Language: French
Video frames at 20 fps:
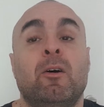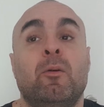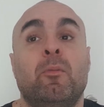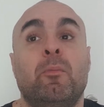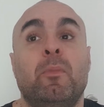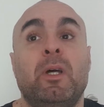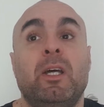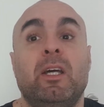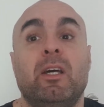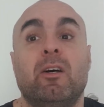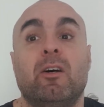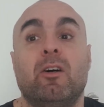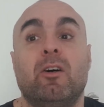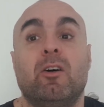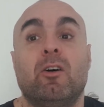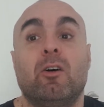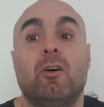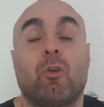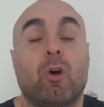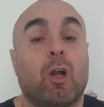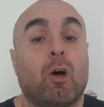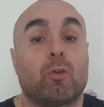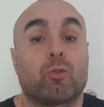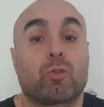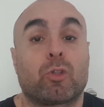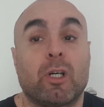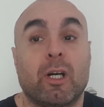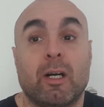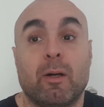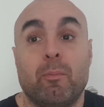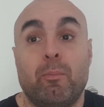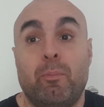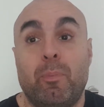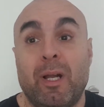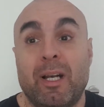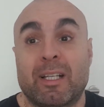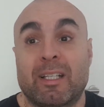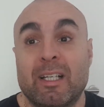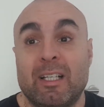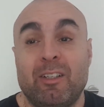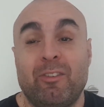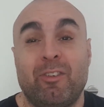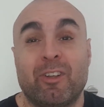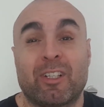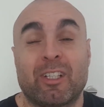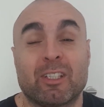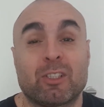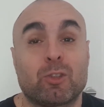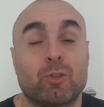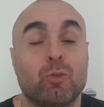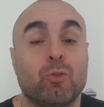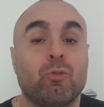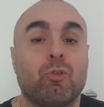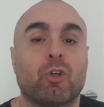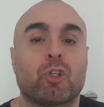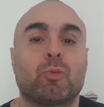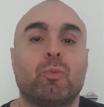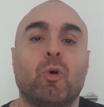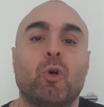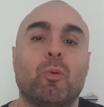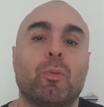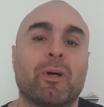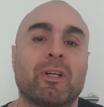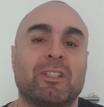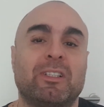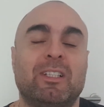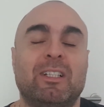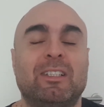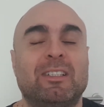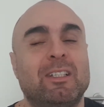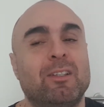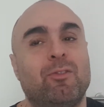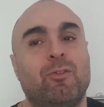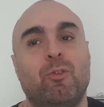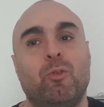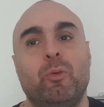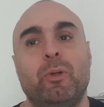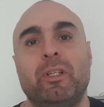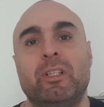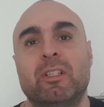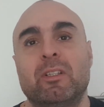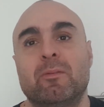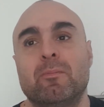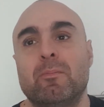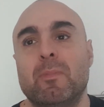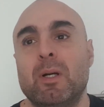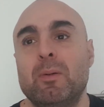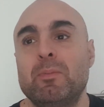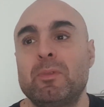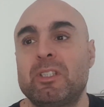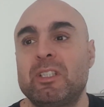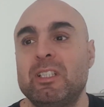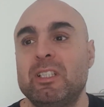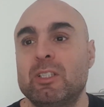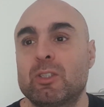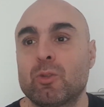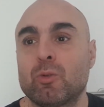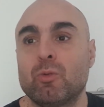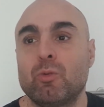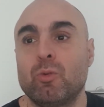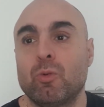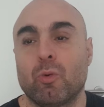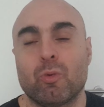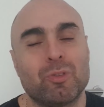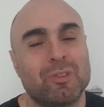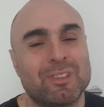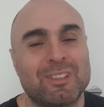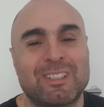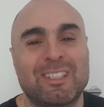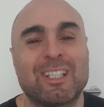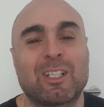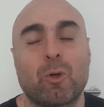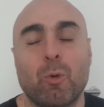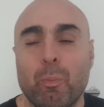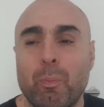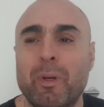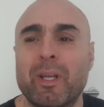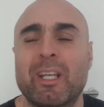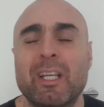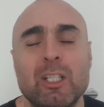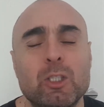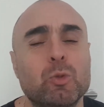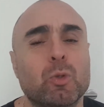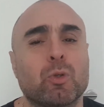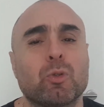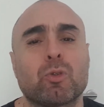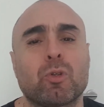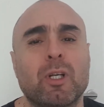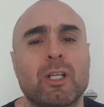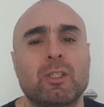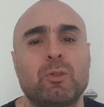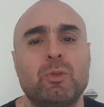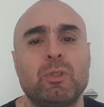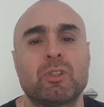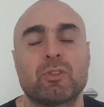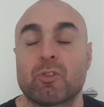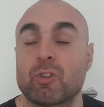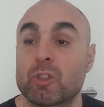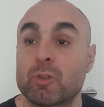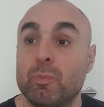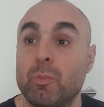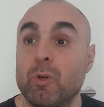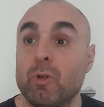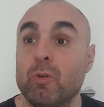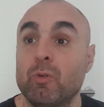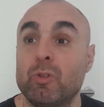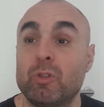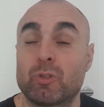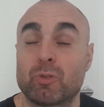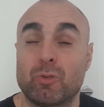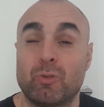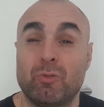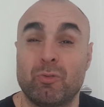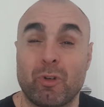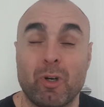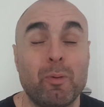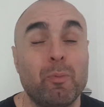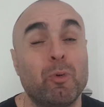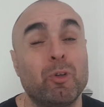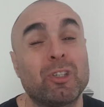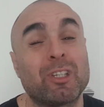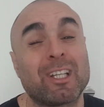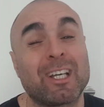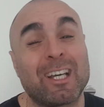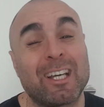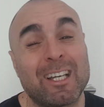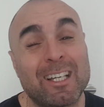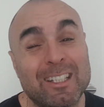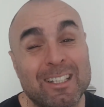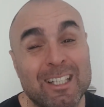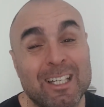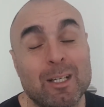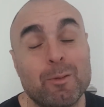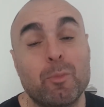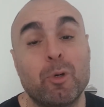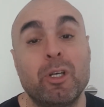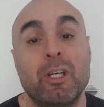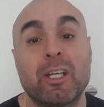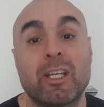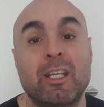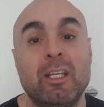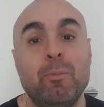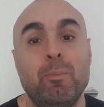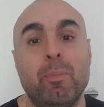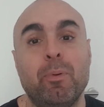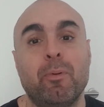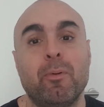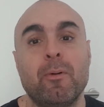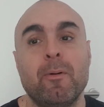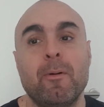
Mais voilà, en tout cas, belle qualification. Franchement, le Brésil, c'est fluide. Même s'ils ont, c'est compliqué de jouer contre la Suisse. Franchement, ils ont vraiment une très très bonne équipe.